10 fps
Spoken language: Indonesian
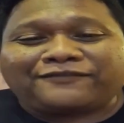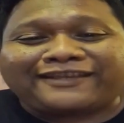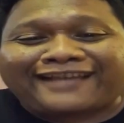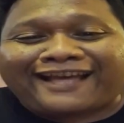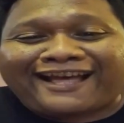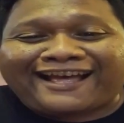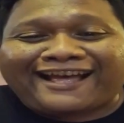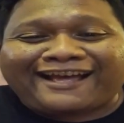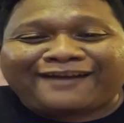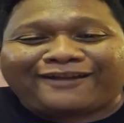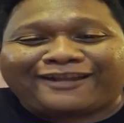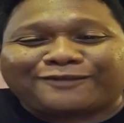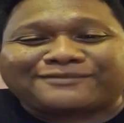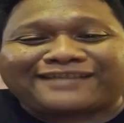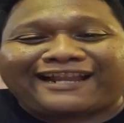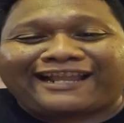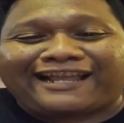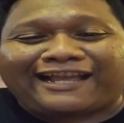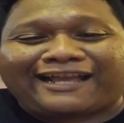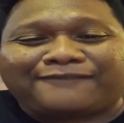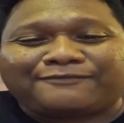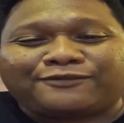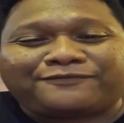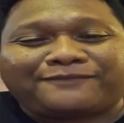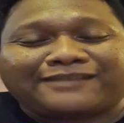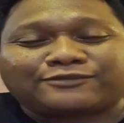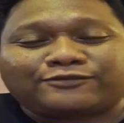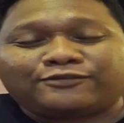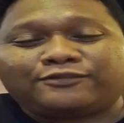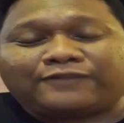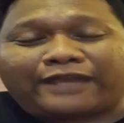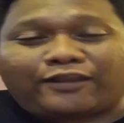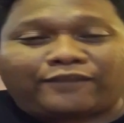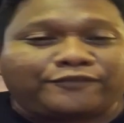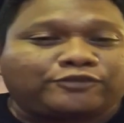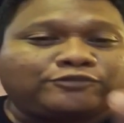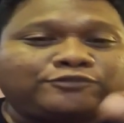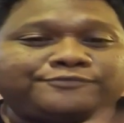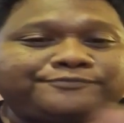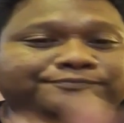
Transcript: Vika, Waalaikumsalam, love Masku, I love you too.